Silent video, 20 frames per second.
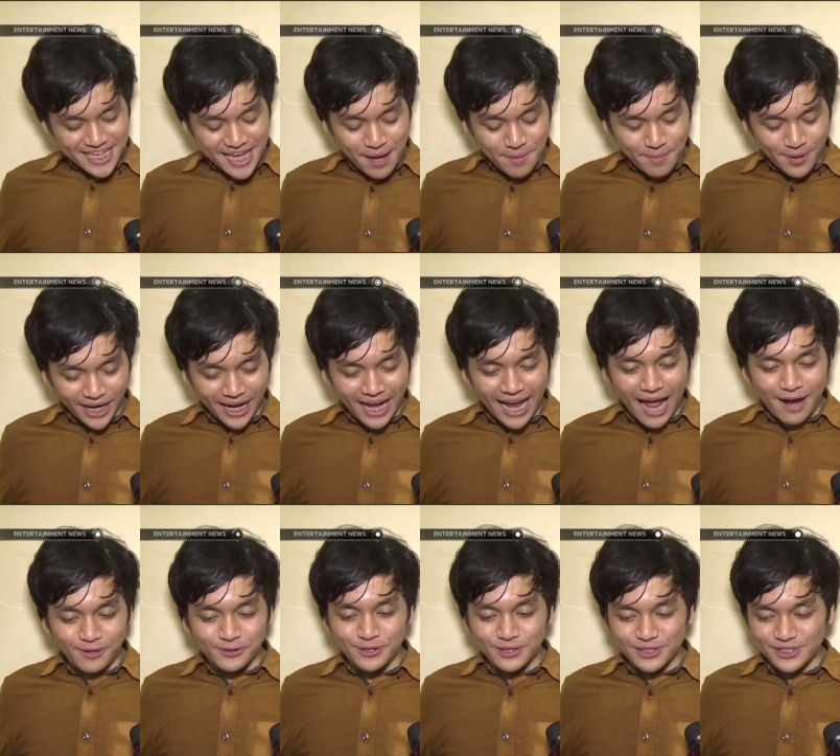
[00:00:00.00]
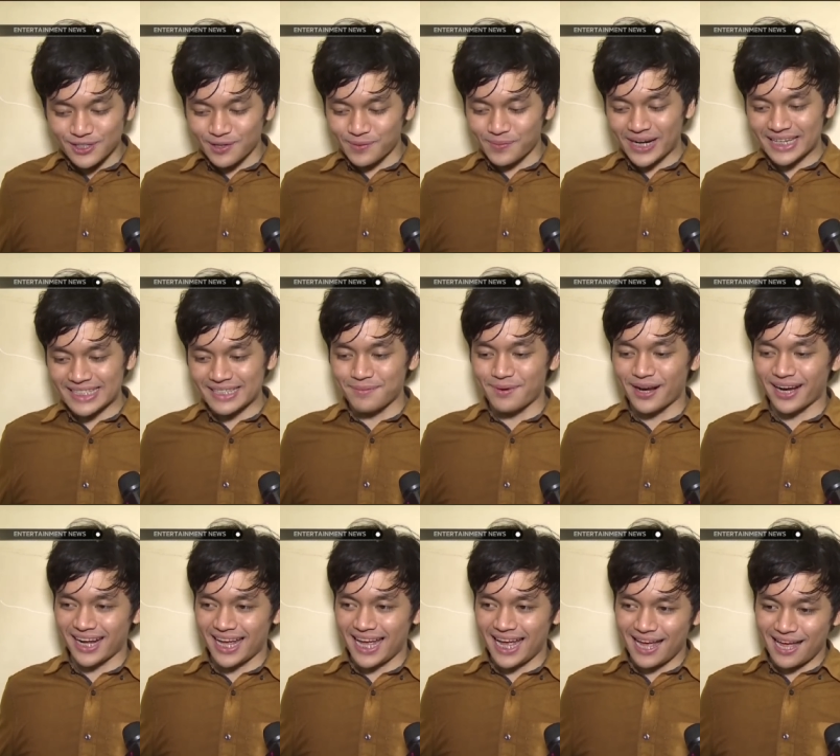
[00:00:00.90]
Iya mereka aku surprise
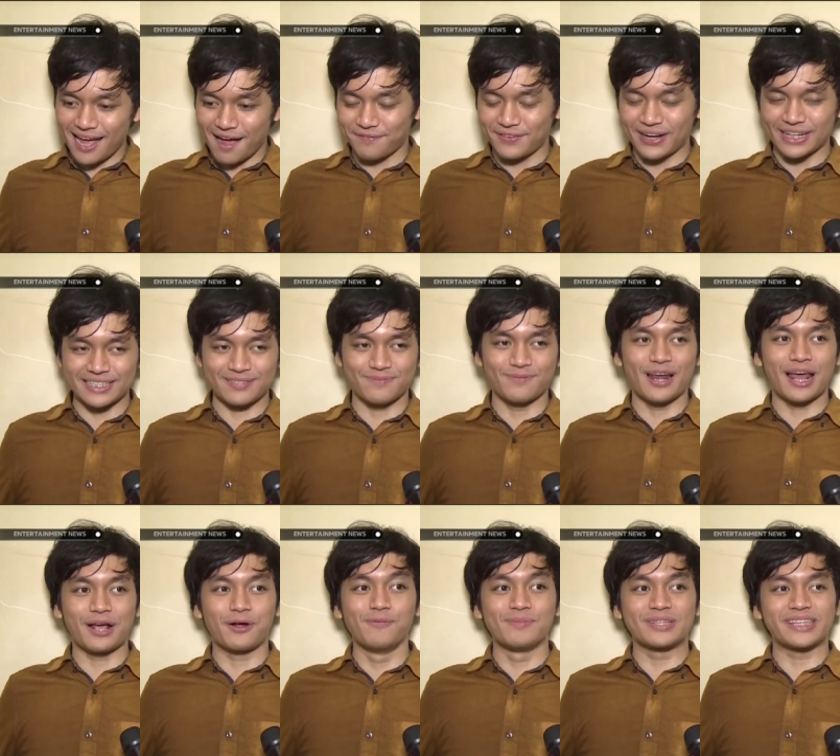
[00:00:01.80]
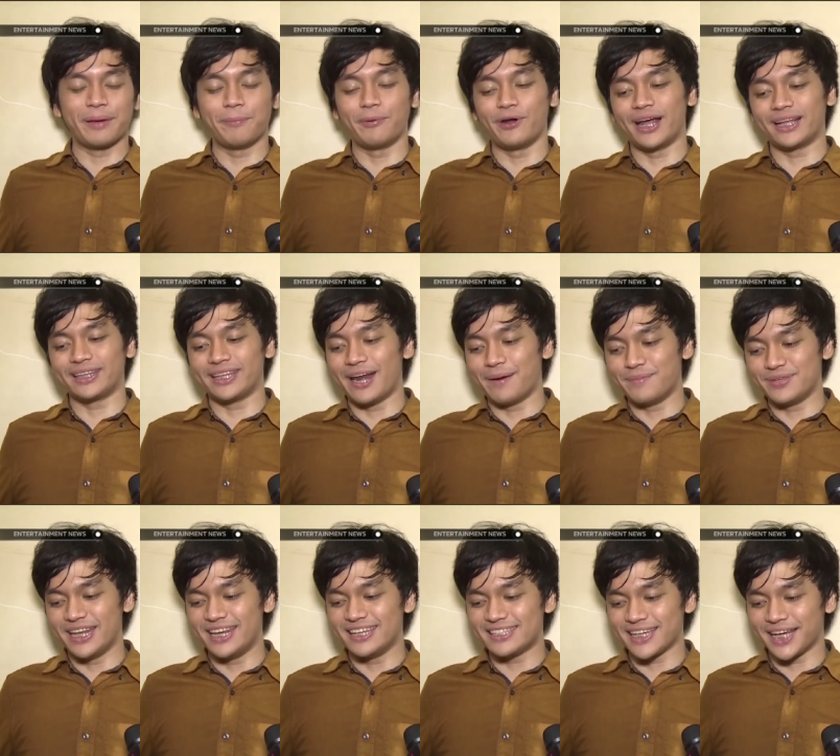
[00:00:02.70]
mereka hafal semua lagu meskipun yang tidak
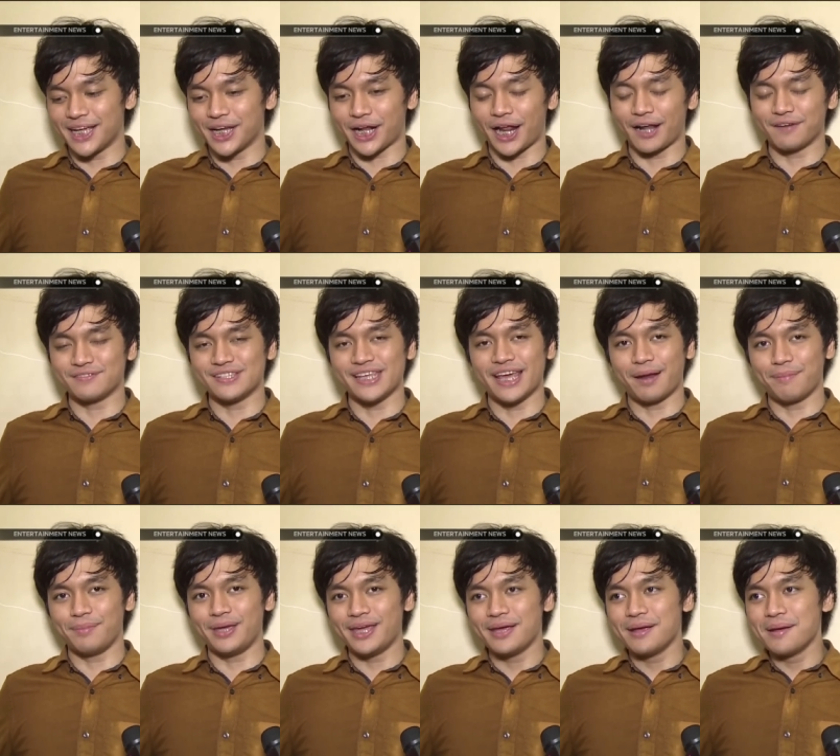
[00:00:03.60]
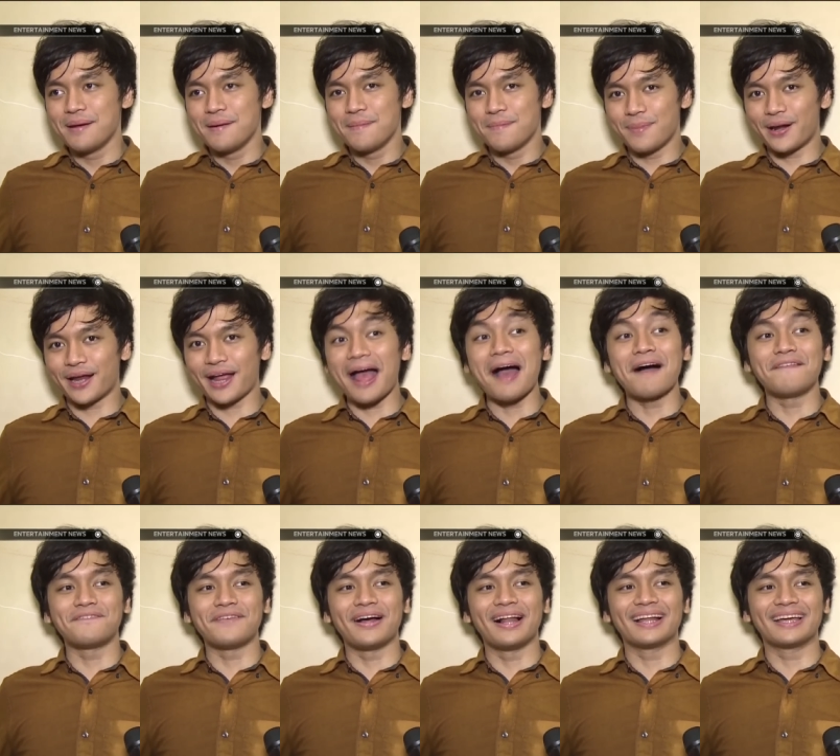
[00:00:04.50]
menjadi single Calvin Jeremy mereka
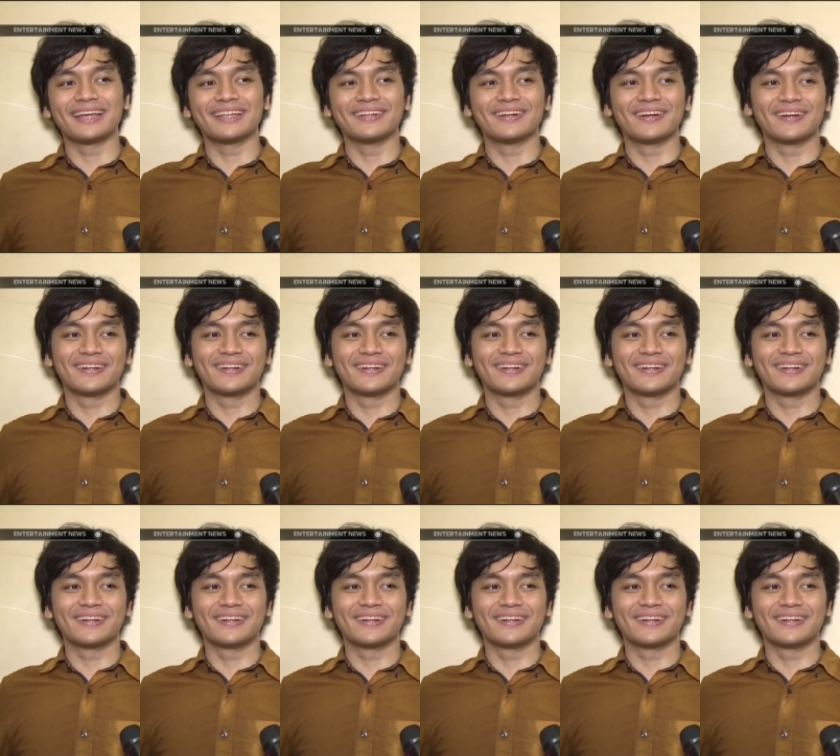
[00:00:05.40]
hafal gitu